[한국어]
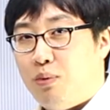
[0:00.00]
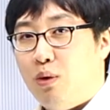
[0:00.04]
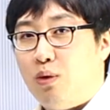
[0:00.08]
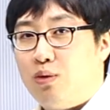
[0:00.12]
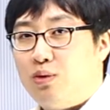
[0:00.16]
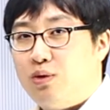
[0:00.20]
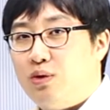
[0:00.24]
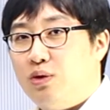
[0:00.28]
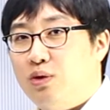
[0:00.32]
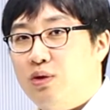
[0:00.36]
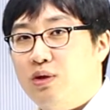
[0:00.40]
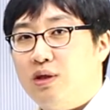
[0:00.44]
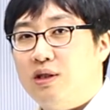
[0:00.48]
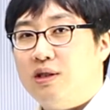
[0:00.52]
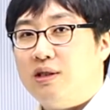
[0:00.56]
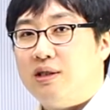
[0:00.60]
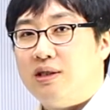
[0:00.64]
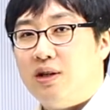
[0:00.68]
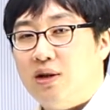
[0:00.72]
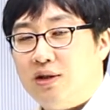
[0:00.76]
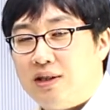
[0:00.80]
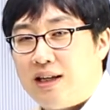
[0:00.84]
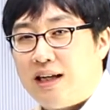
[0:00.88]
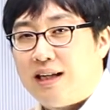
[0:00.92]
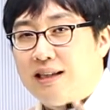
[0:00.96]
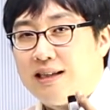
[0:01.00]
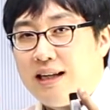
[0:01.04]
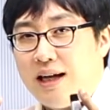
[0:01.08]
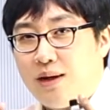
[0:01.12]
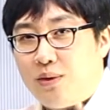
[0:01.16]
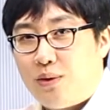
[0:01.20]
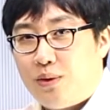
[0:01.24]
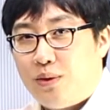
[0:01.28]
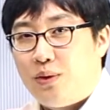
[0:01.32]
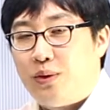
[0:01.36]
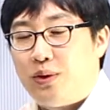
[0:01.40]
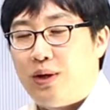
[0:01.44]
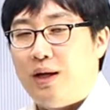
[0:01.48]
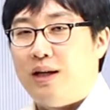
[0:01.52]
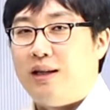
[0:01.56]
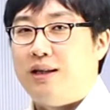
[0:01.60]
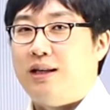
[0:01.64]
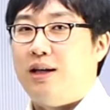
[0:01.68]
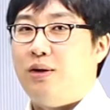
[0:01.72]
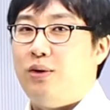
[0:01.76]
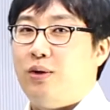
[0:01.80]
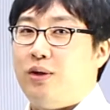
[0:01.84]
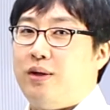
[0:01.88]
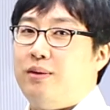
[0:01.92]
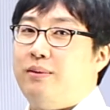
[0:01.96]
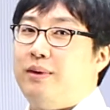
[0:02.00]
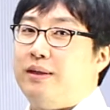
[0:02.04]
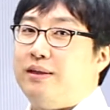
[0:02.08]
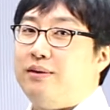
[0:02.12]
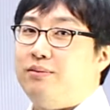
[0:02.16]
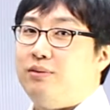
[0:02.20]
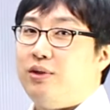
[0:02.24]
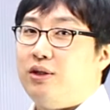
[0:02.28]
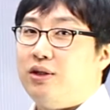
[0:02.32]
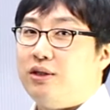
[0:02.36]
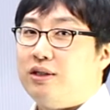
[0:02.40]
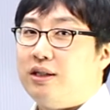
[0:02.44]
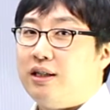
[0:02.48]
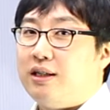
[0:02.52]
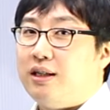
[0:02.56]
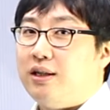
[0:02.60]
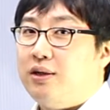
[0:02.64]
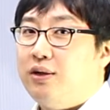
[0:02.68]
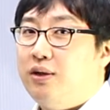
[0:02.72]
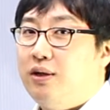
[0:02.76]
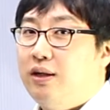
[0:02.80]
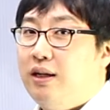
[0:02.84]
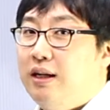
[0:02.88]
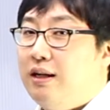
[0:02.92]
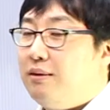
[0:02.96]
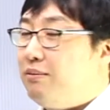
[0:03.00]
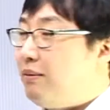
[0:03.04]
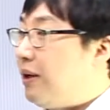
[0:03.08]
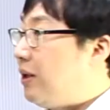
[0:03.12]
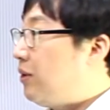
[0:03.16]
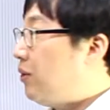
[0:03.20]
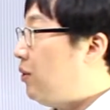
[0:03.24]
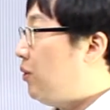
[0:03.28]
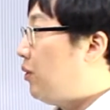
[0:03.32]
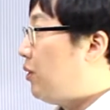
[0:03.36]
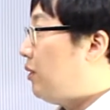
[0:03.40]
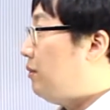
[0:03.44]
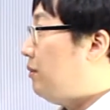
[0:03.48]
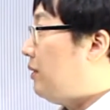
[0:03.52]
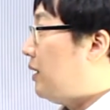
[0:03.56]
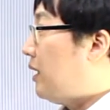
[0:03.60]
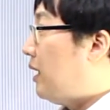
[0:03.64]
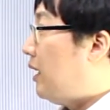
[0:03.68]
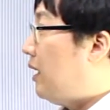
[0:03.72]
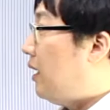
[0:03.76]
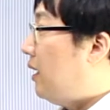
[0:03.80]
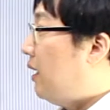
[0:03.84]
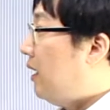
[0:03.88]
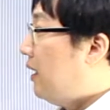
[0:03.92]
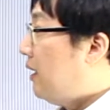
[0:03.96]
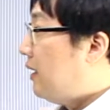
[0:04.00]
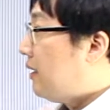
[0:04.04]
복수는 그 형태가 따로 이렇게 있다 이렇게 말씀드렸잖아요. 바로 이겁니다.